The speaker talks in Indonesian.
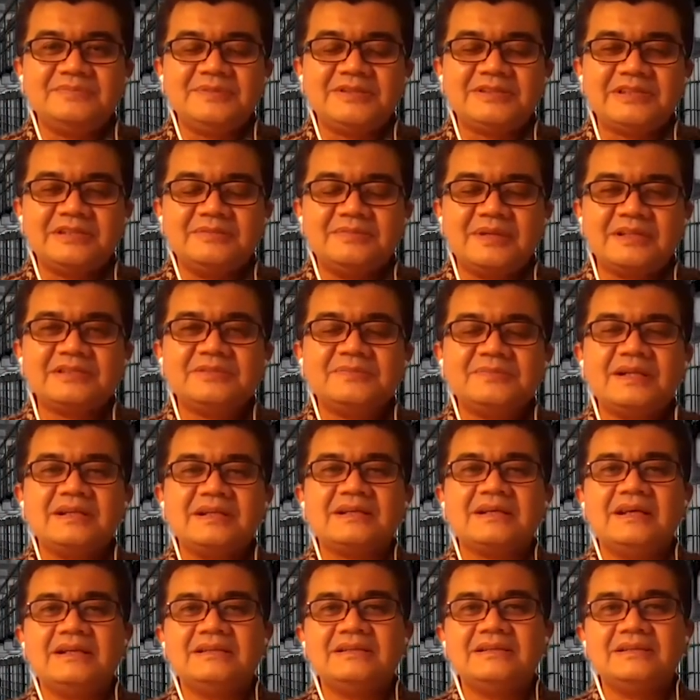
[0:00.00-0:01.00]
bisa
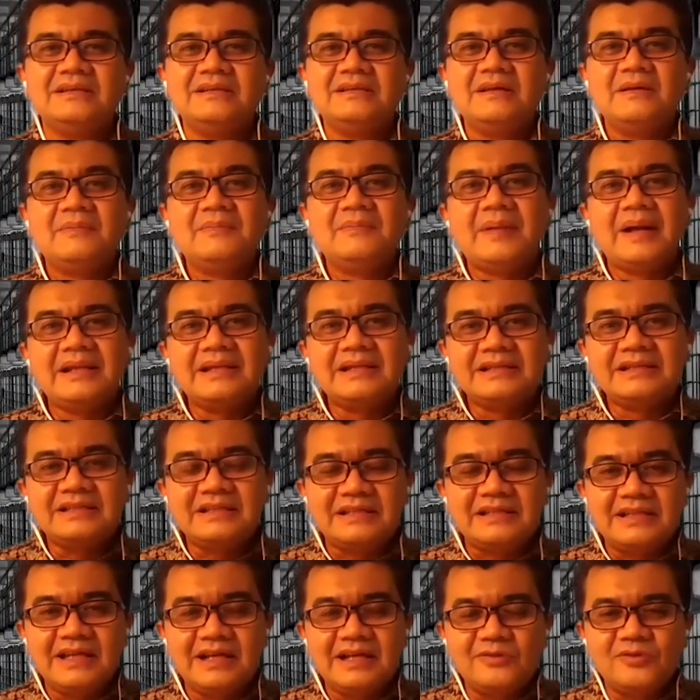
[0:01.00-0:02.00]
dimaksimalkan. Paling
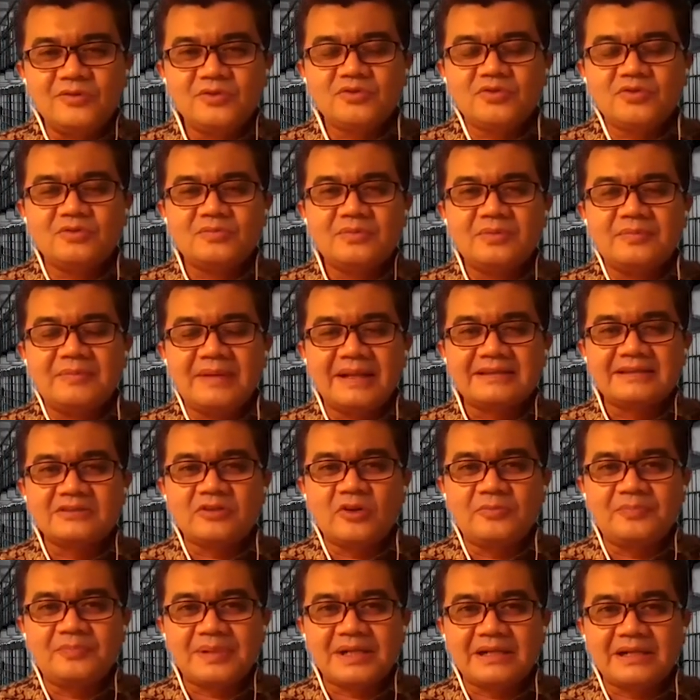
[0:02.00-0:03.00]
tidak untuk
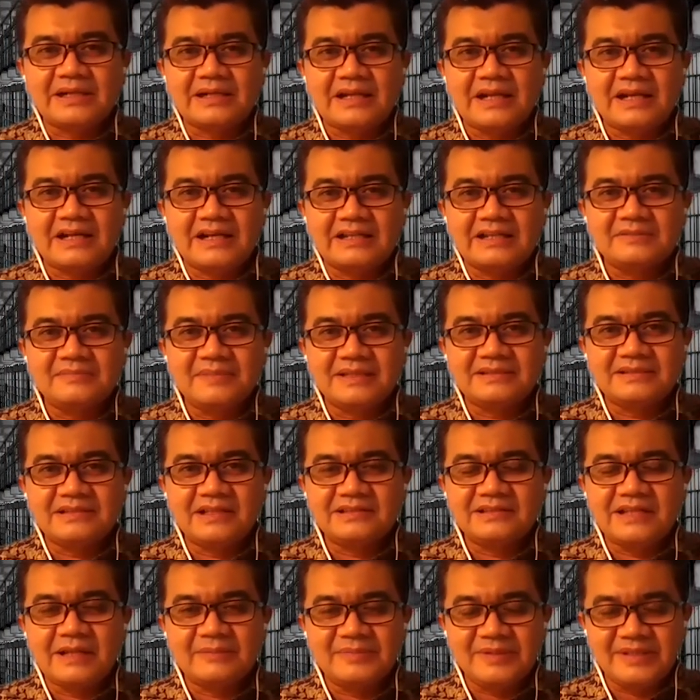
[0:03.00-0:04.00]
memantau pergerakan
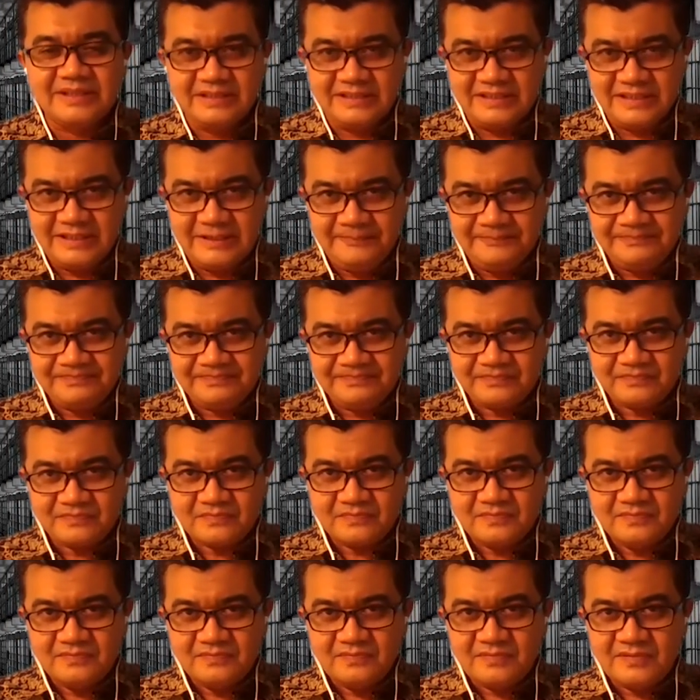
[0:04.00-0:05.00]
mantan napi ini,
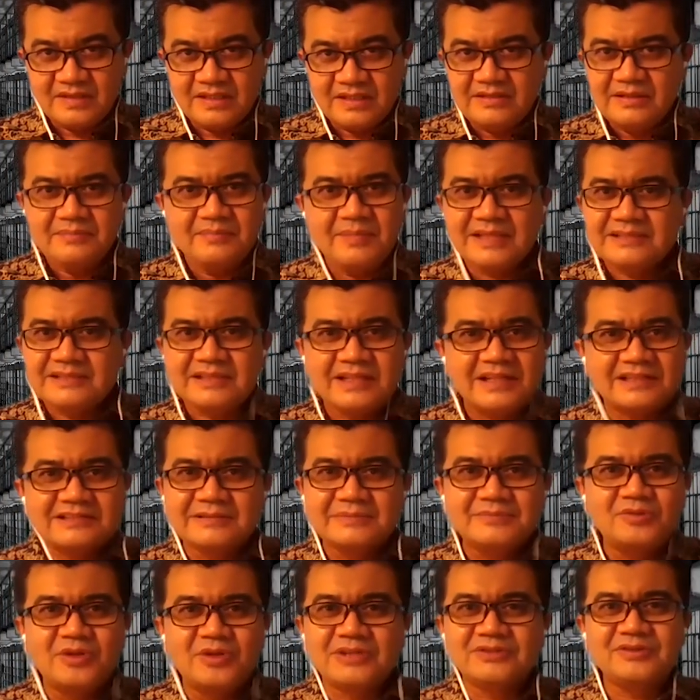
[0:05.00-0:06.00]
hmm. masalah
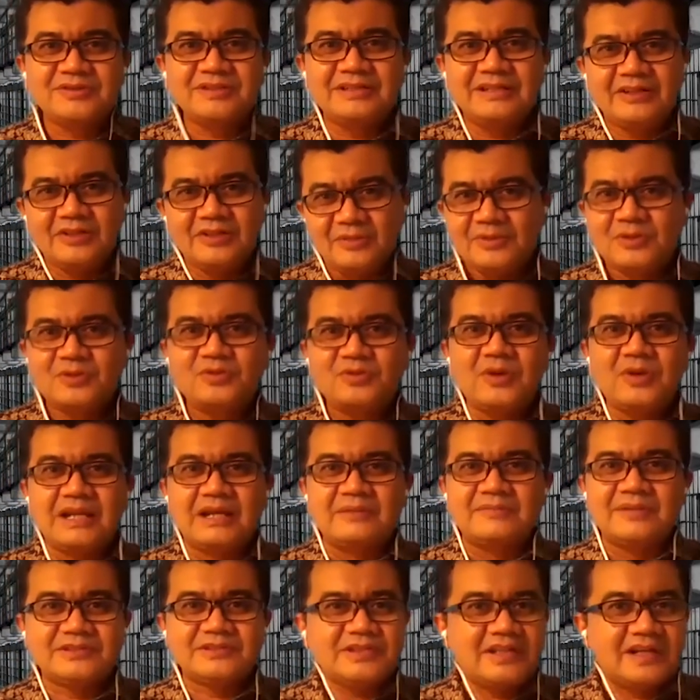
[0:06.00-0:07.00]
sembuh atau tidak nomor
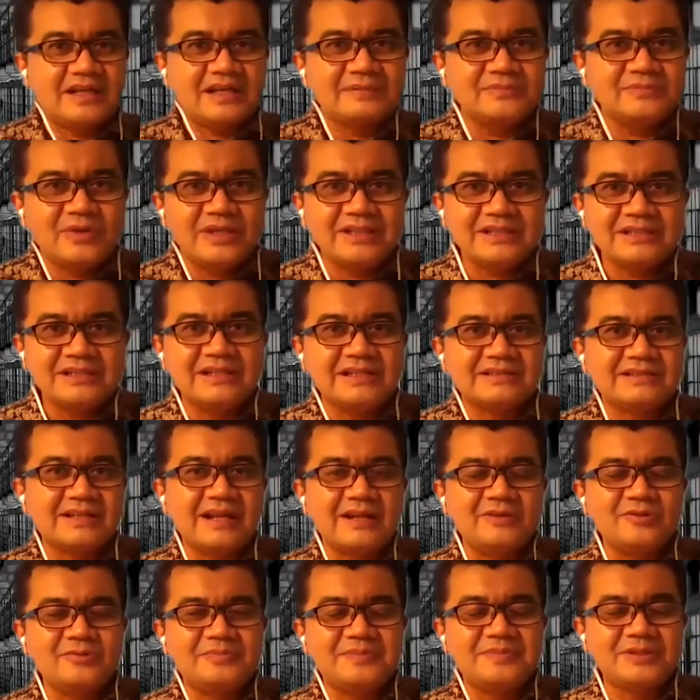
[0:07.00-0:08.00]
dua lah. Masyarakat mungkin tidak
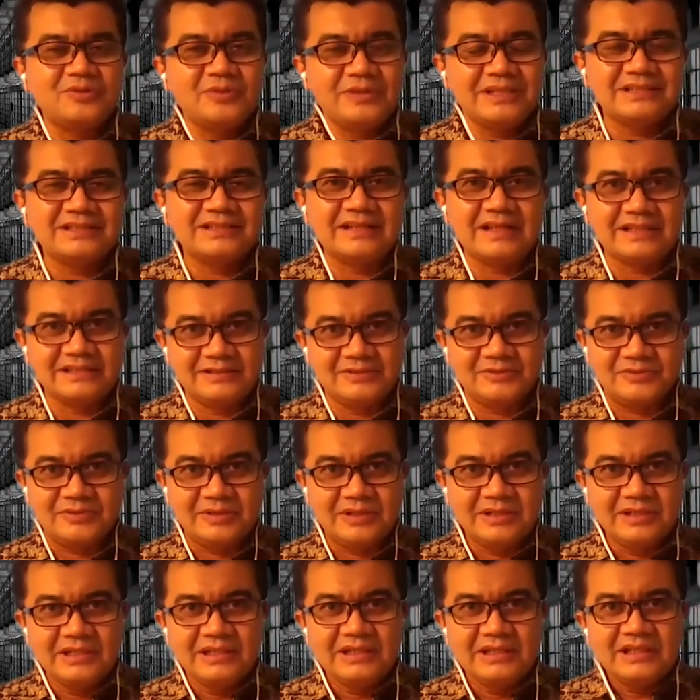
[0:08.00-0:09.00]
terlalu peduli tentang itu.
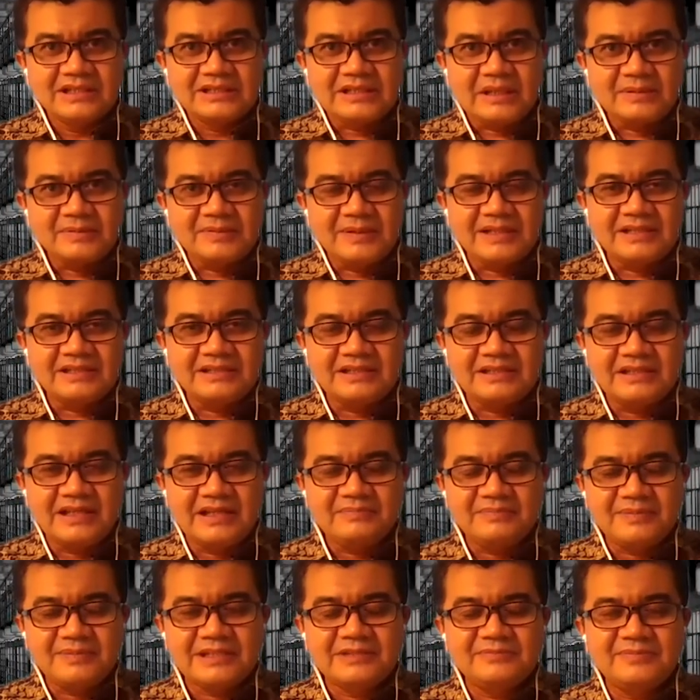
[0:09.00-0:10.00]
Tapi iya. paling tidak
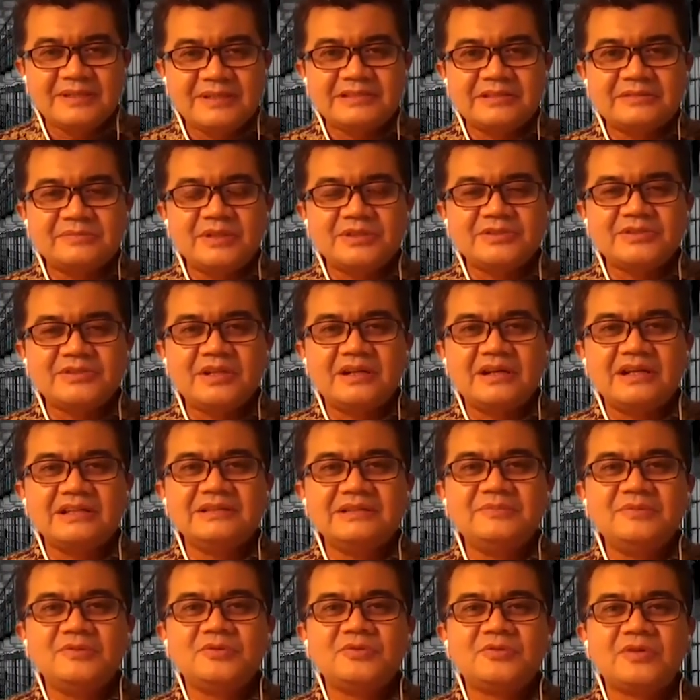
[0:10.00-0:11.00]
perlibatan masyarakat
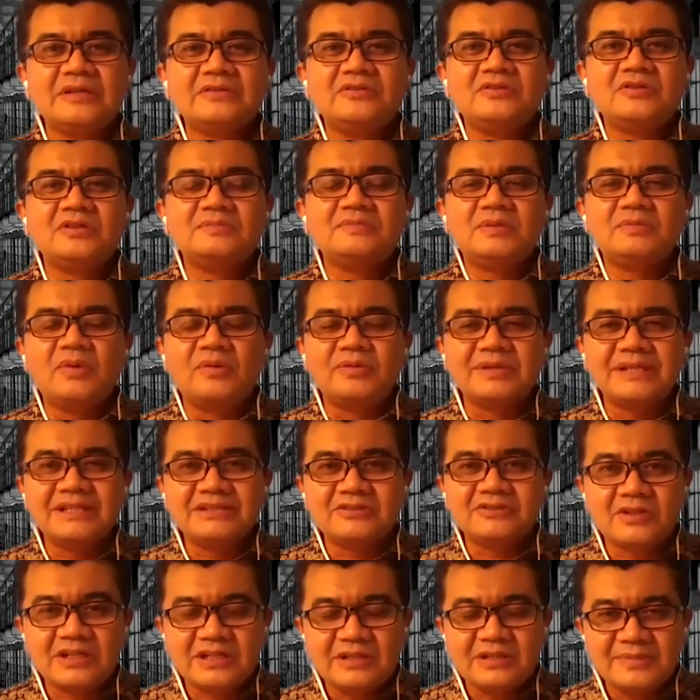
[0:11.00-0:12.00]
dibutuhkan untuk
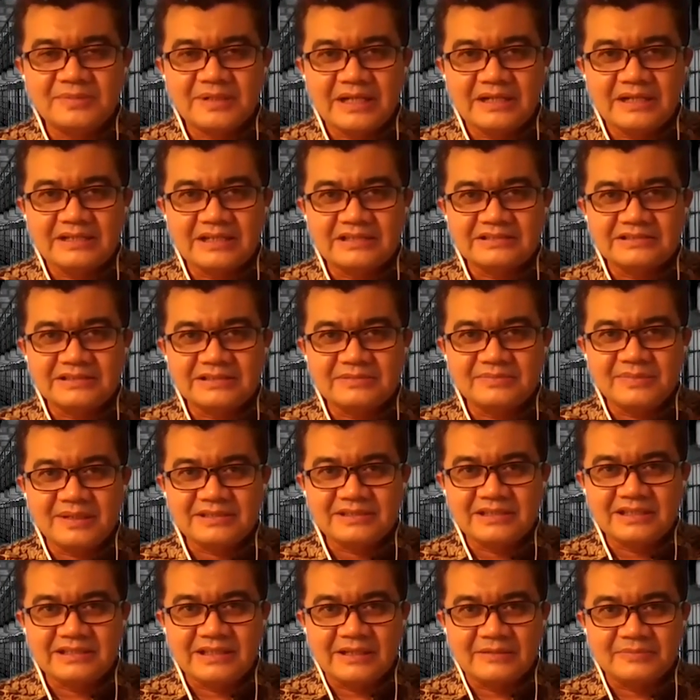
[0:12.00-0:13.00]
memonitor keberadaan si
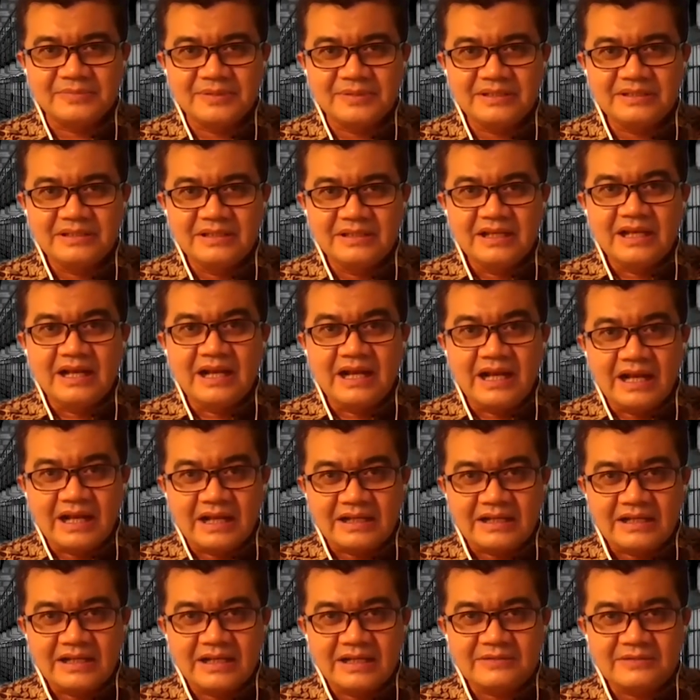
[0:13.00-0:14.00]
mantan napi
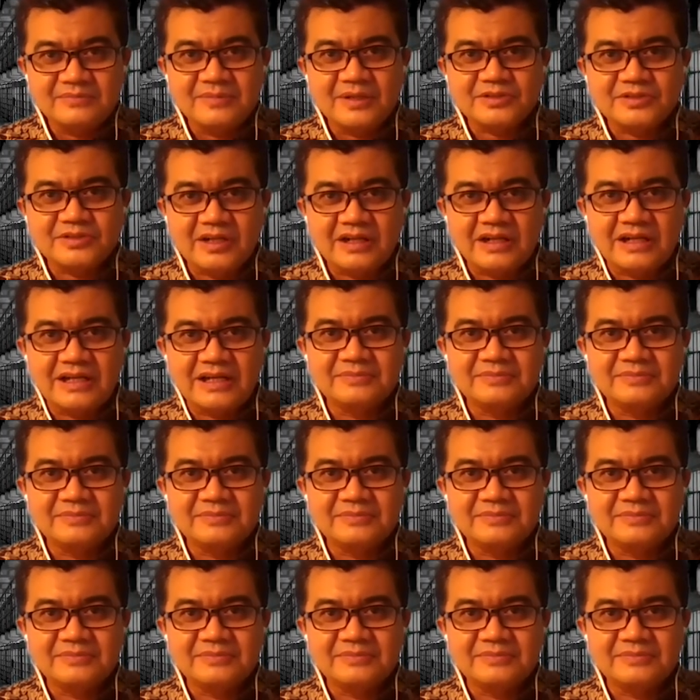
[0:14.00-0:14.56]
agar masyarakat